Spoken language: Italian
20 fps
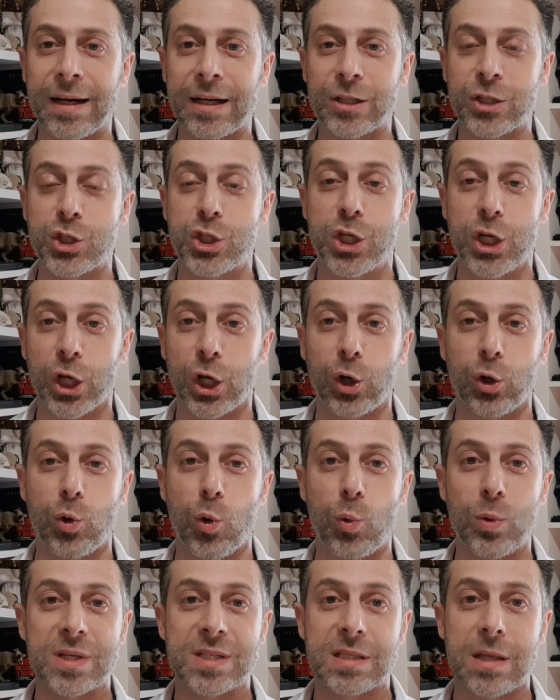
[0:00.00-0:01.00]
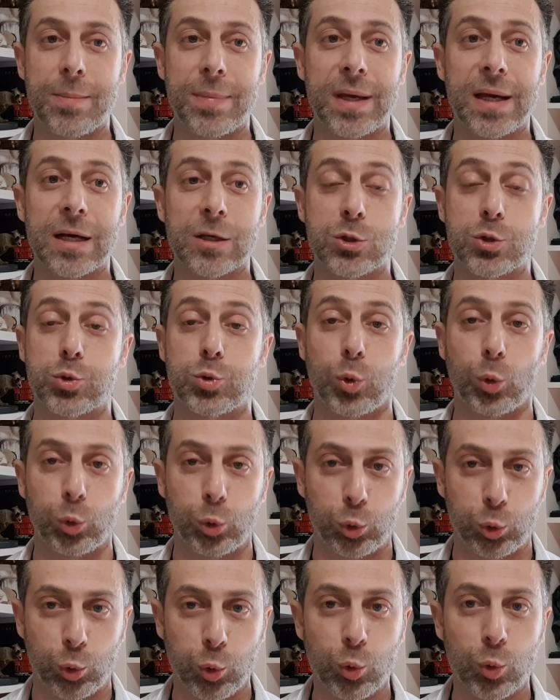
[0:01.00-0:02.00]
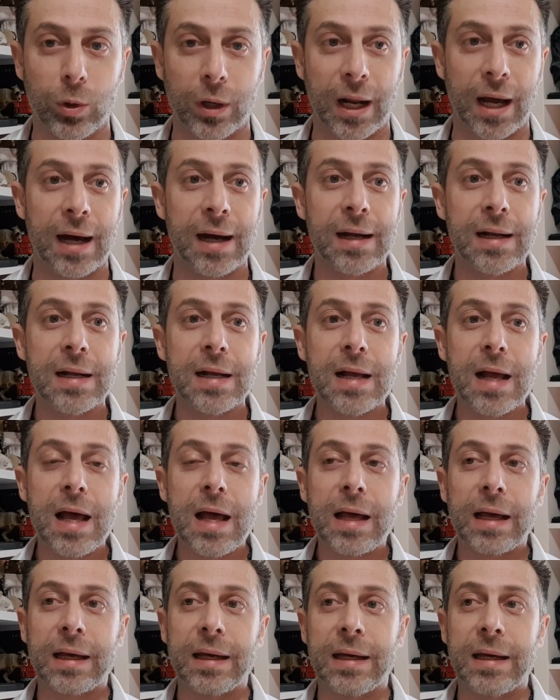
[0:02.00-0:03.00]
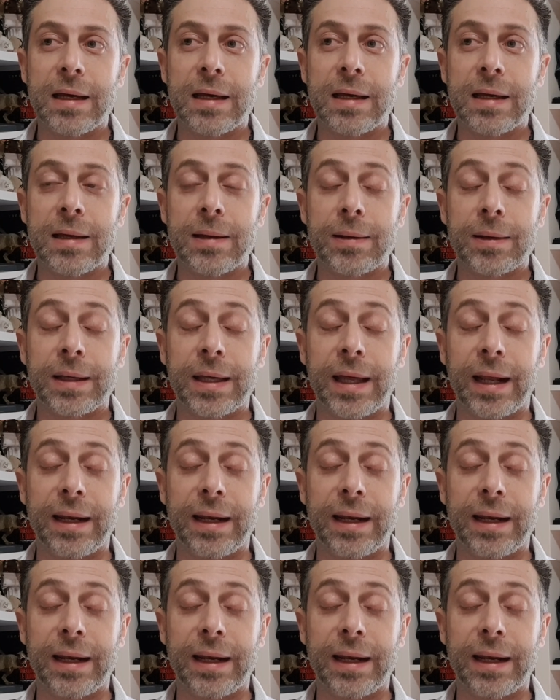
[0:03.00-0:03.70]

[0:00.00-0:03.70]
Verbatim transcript: uh, circo, questa mega struttura eh, che